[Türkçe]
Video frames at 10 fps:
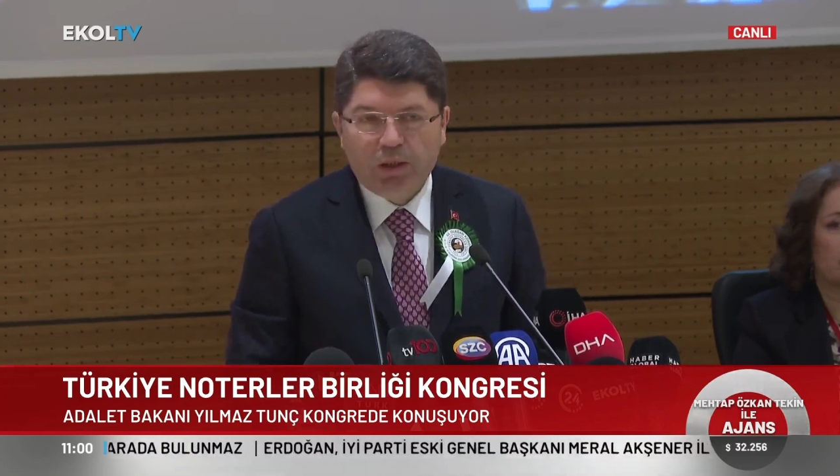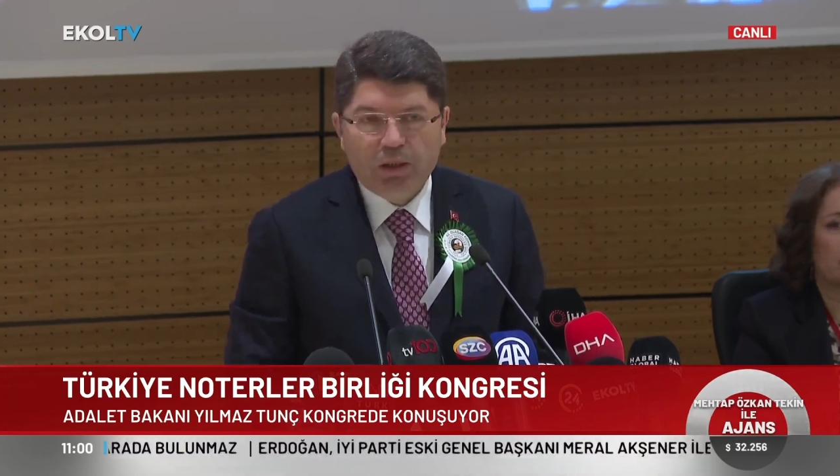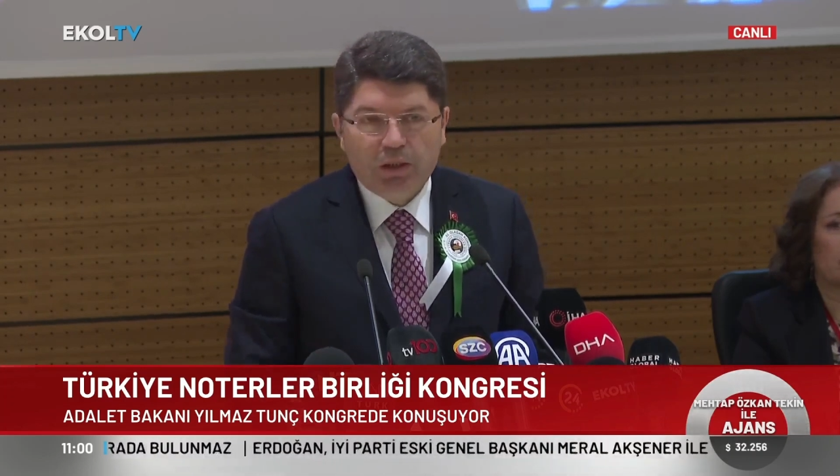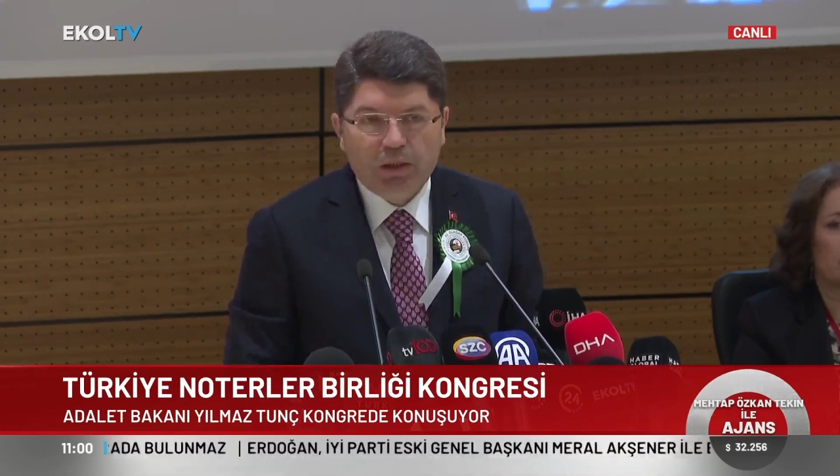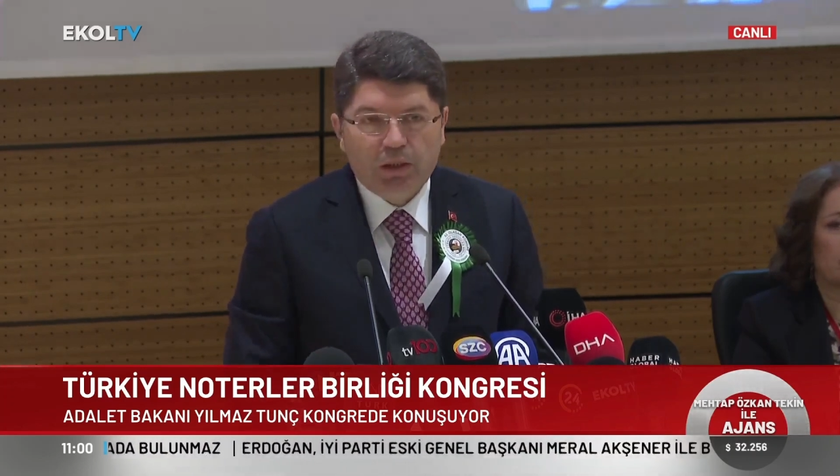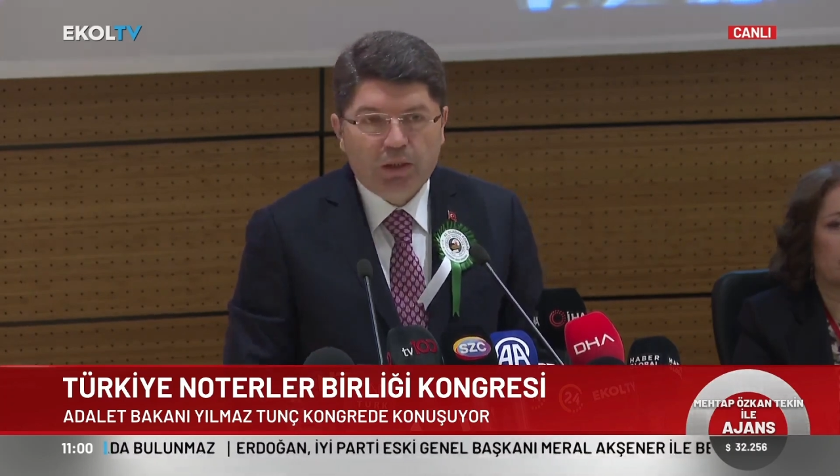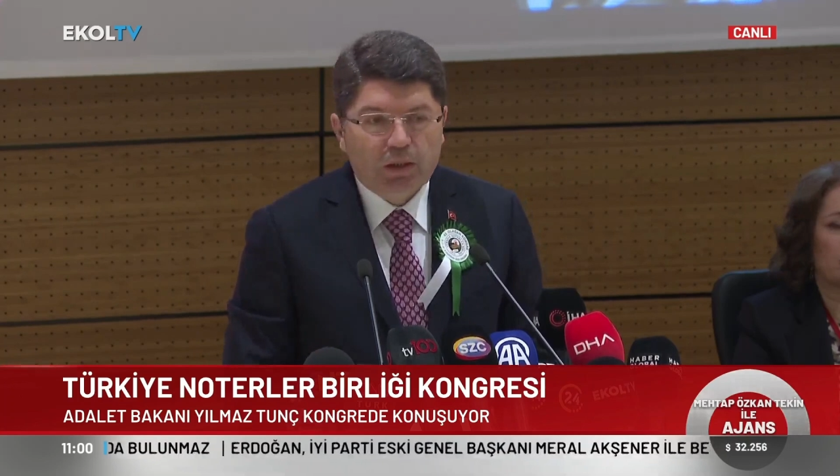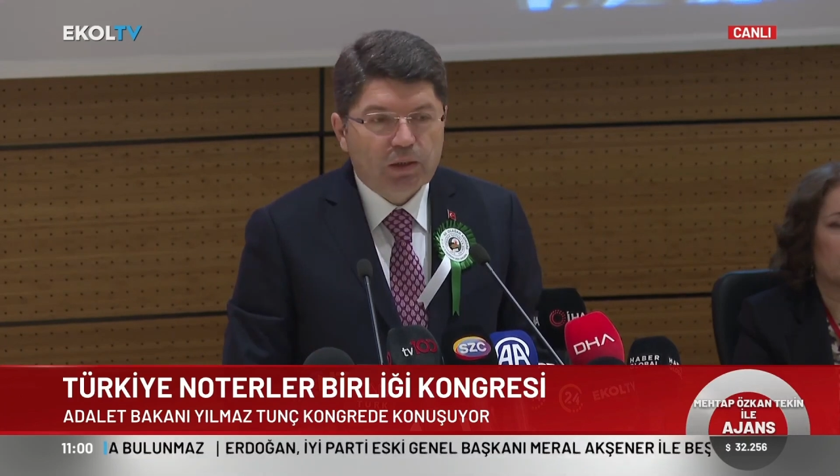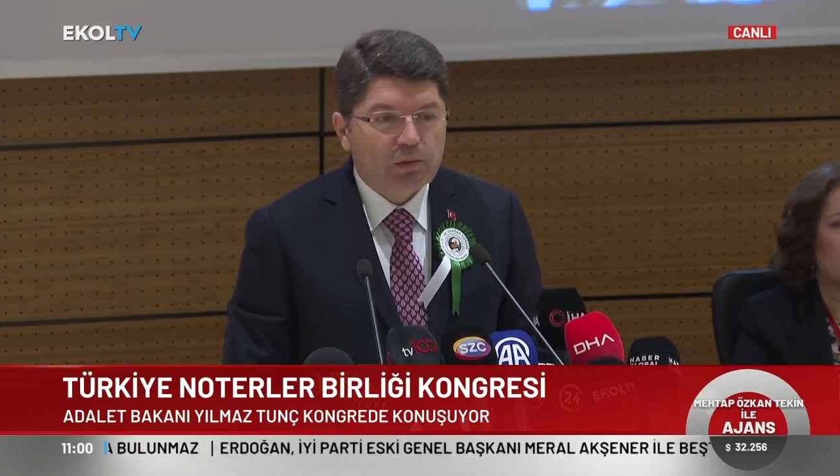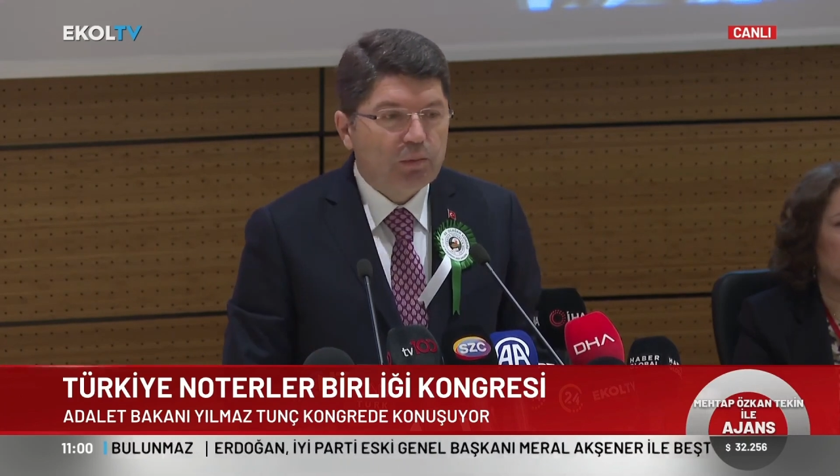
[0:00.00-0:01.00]
ilgili
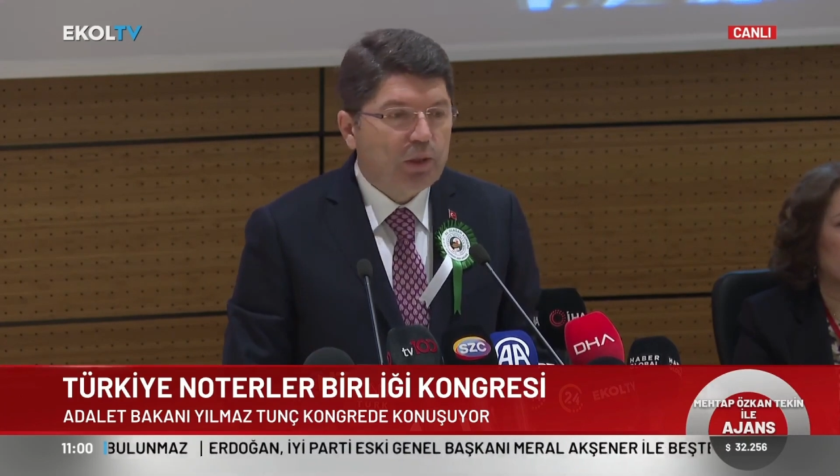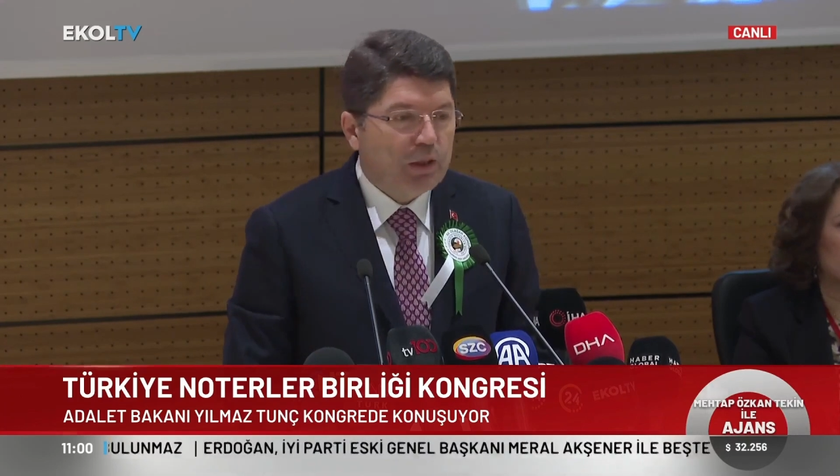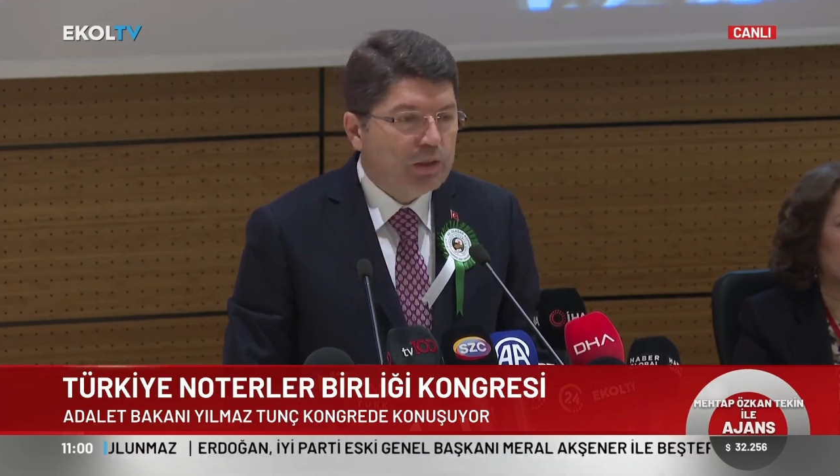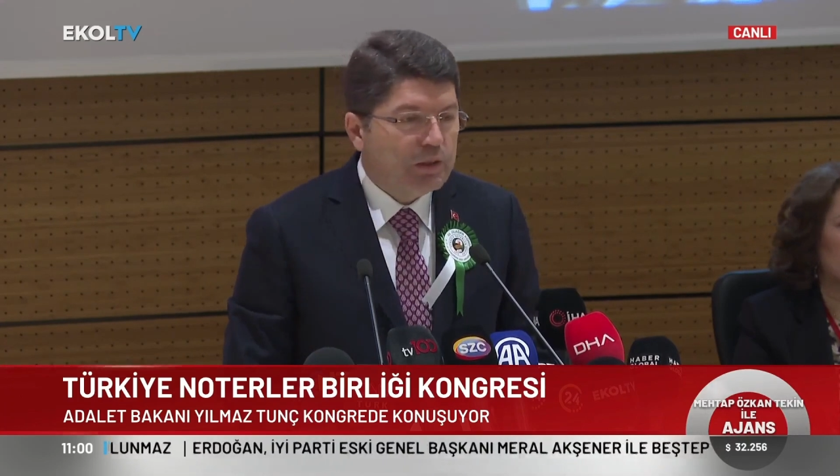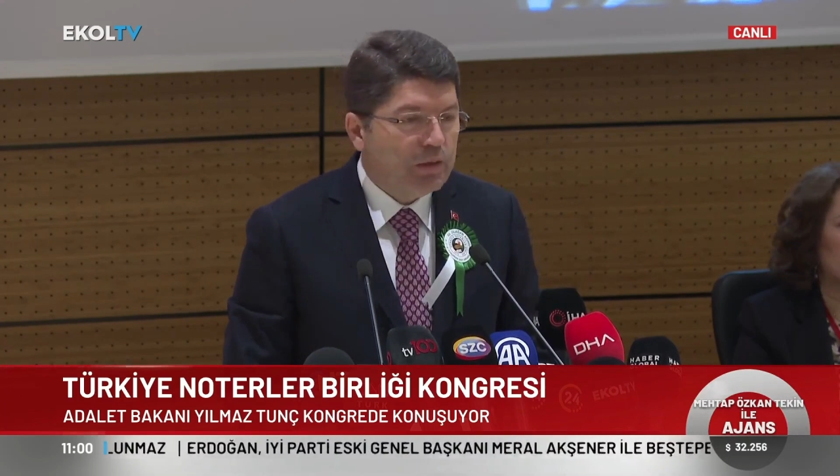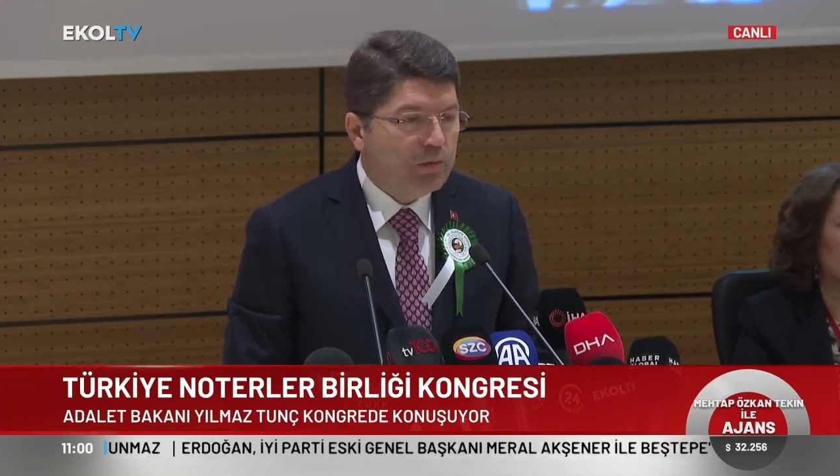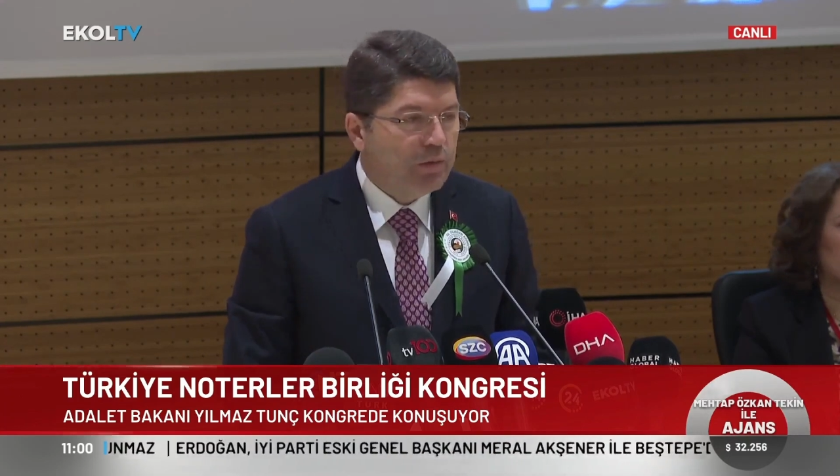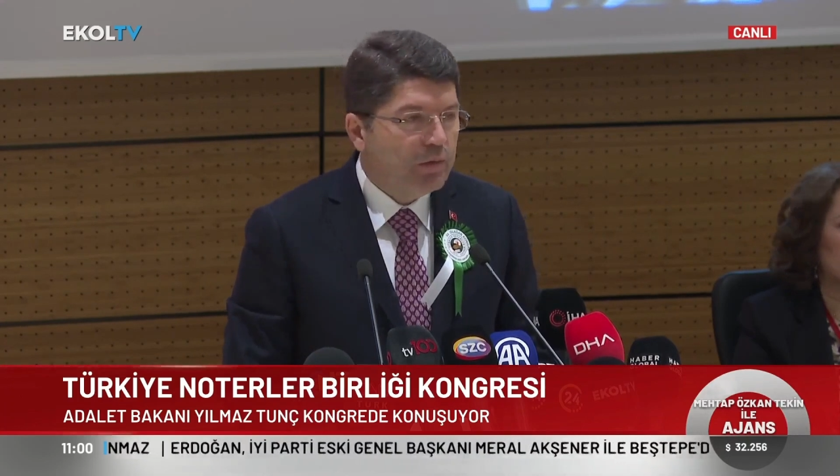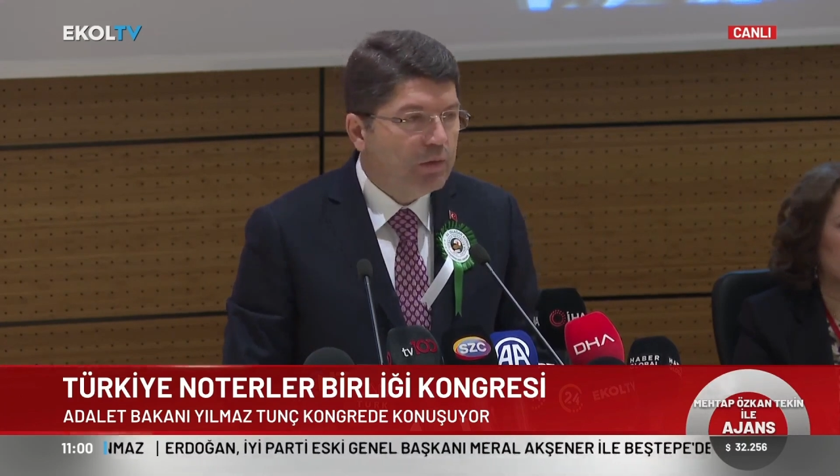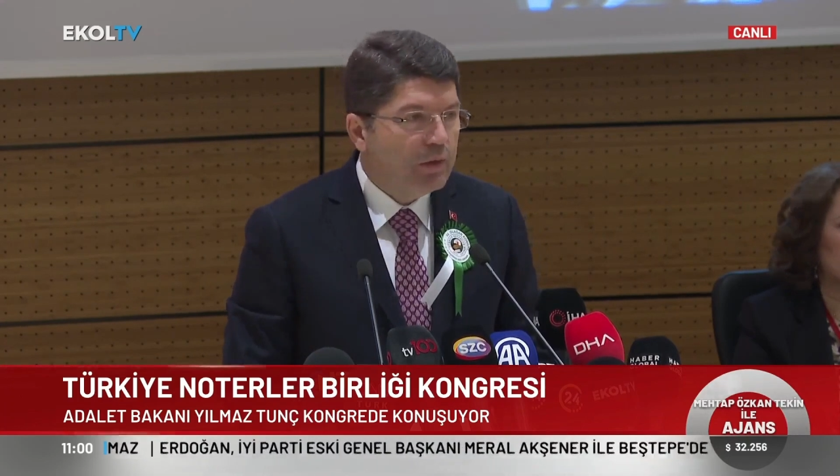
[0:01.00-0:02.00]
ama
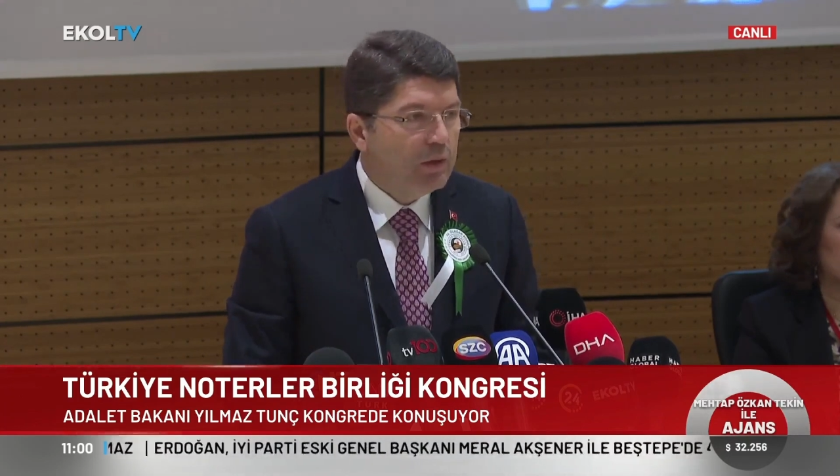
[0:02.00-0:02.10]
maalesef